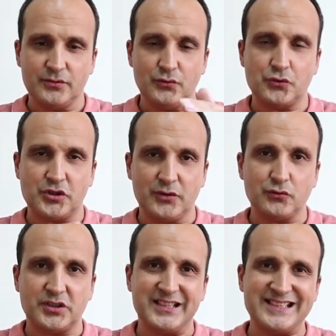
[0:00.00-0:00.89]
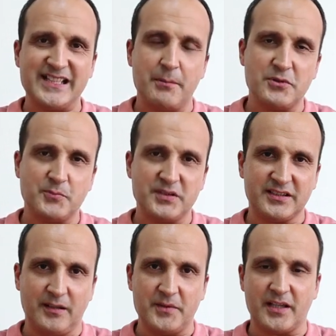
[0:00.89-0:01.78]
üst yanımızda gizlenmiş
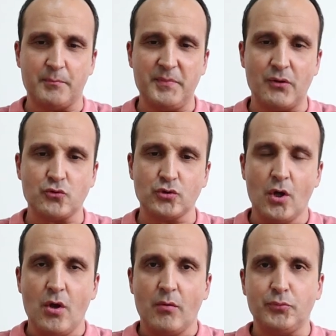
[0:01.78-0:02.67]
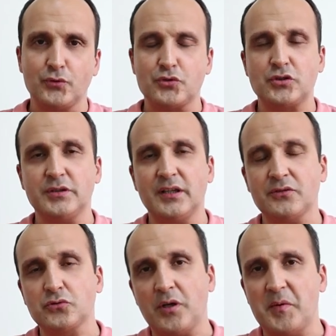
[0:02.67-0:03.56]
bir kamera mevcut. Bunun
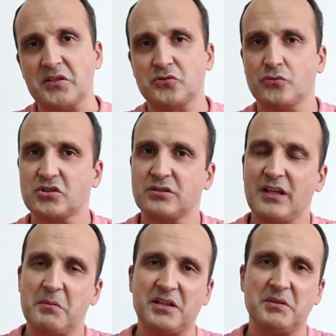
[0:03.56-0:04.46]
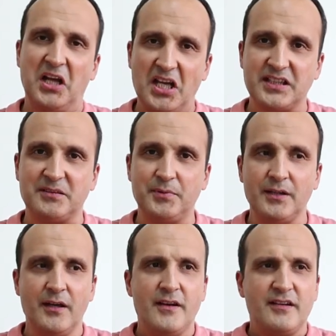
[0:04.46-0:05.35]
dışında kamera sonuçları hemen hemen aynı
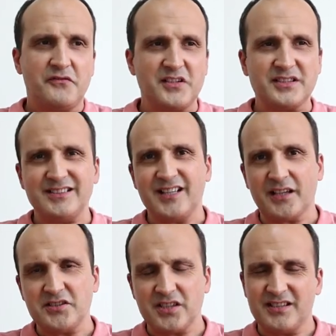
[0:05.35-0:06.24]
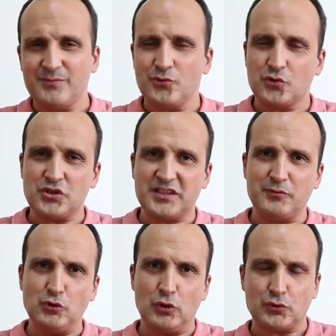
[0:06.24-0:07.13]
gibi. Fiyatı yaklaşık
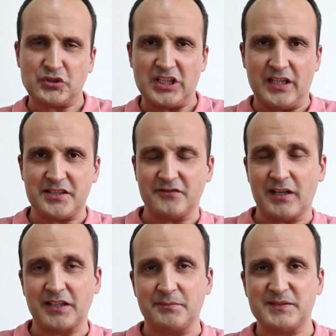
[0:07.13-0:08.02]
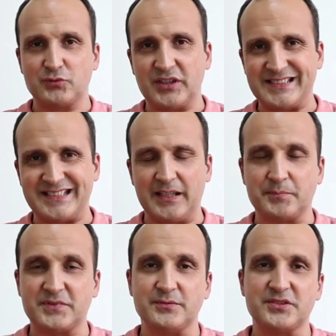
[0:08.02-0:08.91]
2300-2400 TL civarında biz bu testi
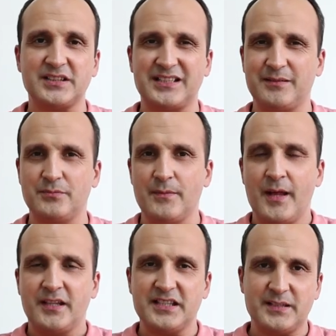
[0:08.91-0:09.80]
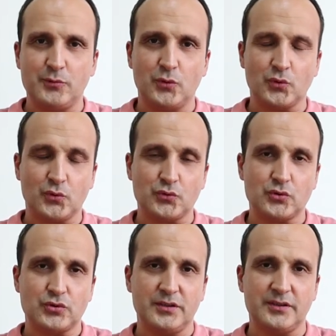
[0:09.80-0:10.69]
yaptığımız Ekim
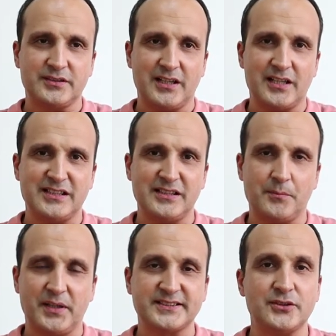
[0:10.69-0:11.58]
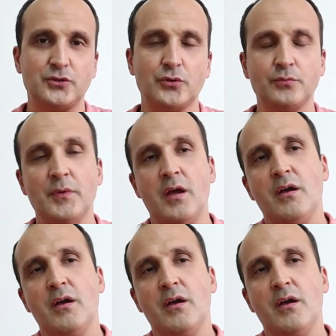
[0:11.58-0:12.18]
2019 tarihinden bahsediyorum.